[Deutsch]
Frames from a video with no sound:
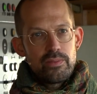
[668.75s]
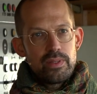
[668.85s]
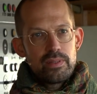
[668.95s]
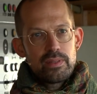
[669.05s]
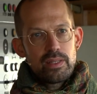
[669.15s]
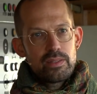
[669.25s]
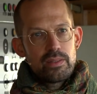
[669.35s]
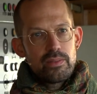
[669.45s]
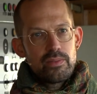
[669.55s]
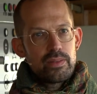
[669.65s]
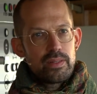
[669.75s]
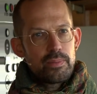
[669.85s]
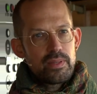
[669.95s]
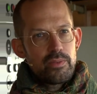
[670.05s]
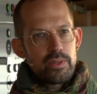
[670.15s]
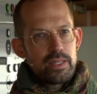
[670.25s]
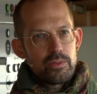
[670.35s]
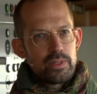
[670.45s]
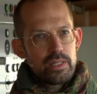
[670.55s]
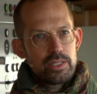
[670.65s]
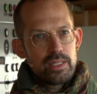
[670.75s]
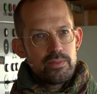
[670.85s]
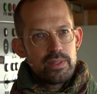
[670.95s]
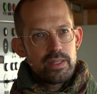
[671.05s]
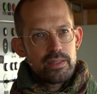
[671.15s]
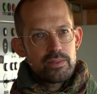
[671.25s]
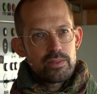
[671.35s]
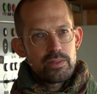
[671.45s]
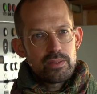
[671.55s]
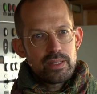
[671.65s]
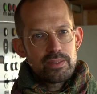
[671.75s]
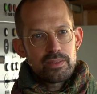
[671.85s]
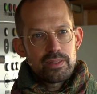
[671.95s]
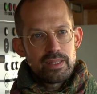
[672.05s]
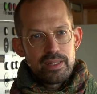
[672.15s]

Wie ist das? Äh, Gibt es da für dich einen Unterschied, wie das oh ja. so, also